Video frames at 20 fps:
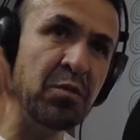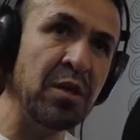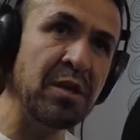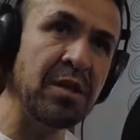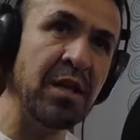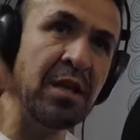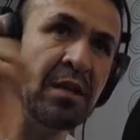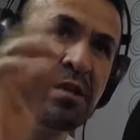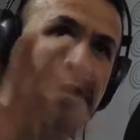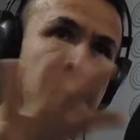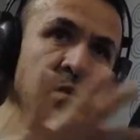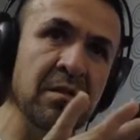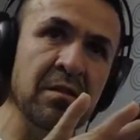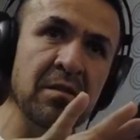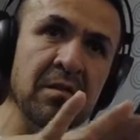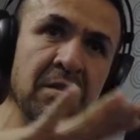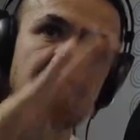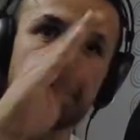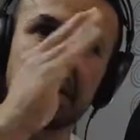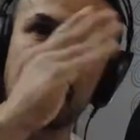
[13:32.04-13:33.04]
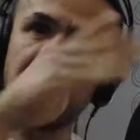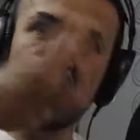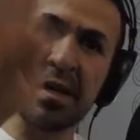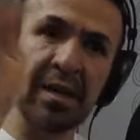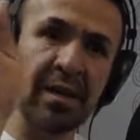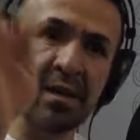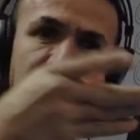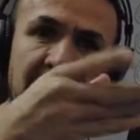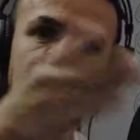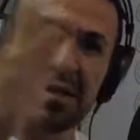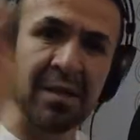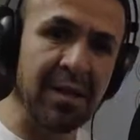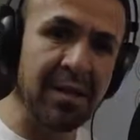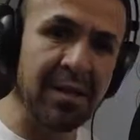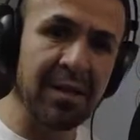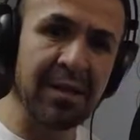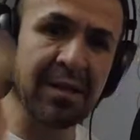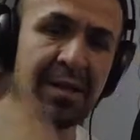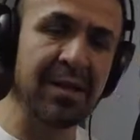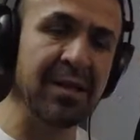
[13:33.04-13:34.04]
por análisis hay que
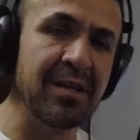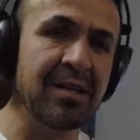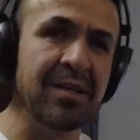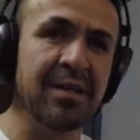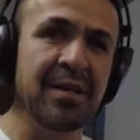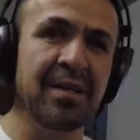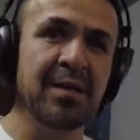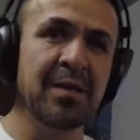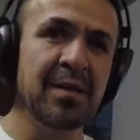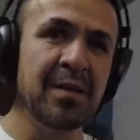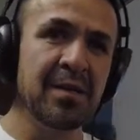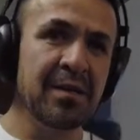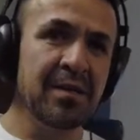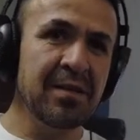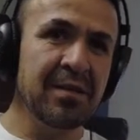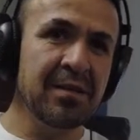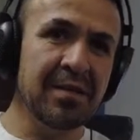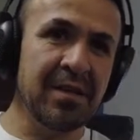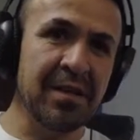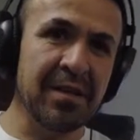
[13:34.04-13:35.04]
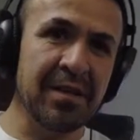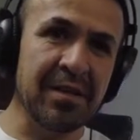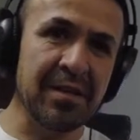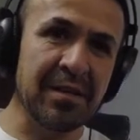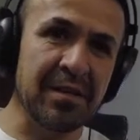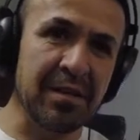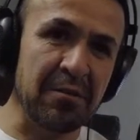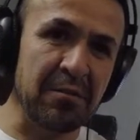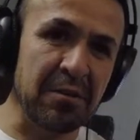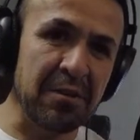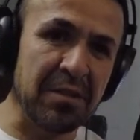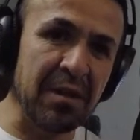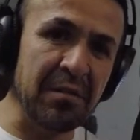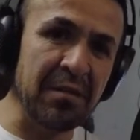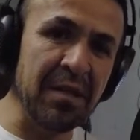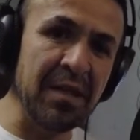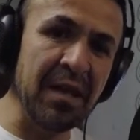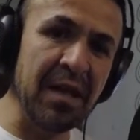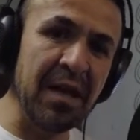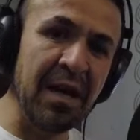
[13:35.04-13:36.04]
eliminarla del, de, nuestra
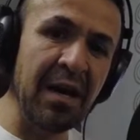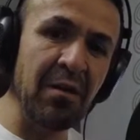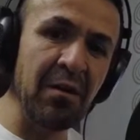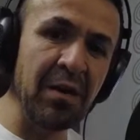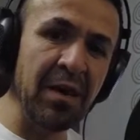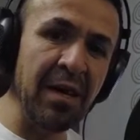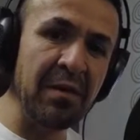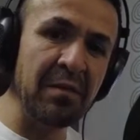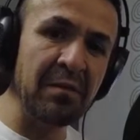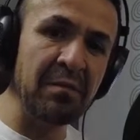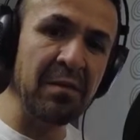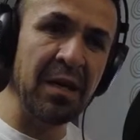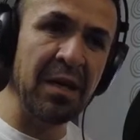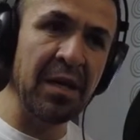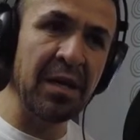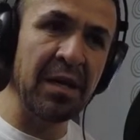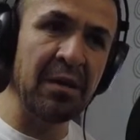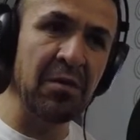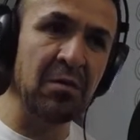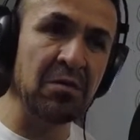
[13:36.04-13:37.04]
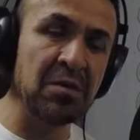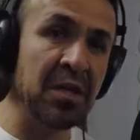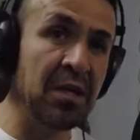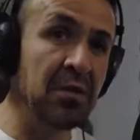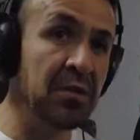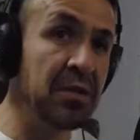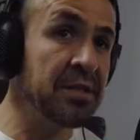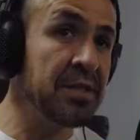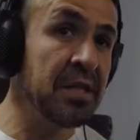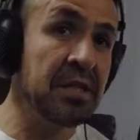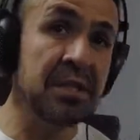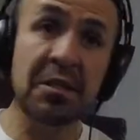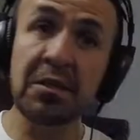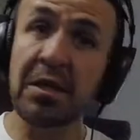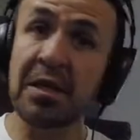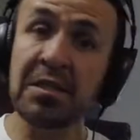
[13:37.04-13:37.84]
vida. Ahora, mi consejo es, es